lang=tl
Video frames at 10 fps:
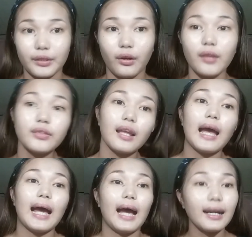yon
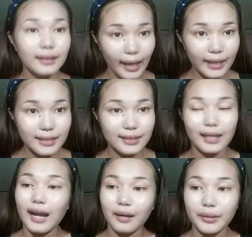Ang next na
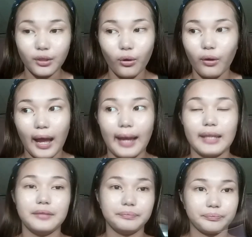gagawin ko
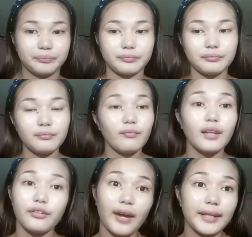ay
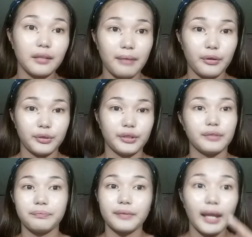final powder.
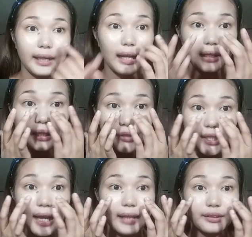Ilalagay ko
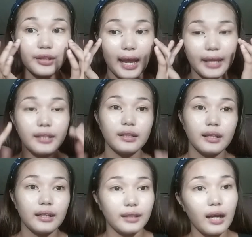siya sa under eye
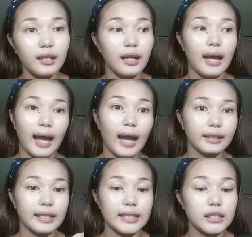ng
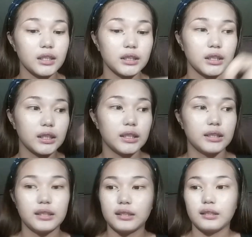aking,
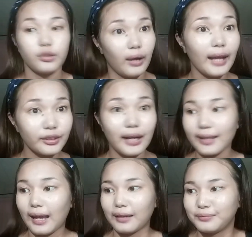so under eye
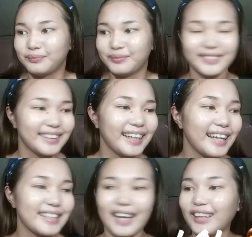nga,
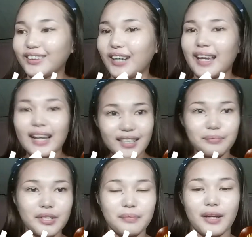sa under eye. Asan na ba yung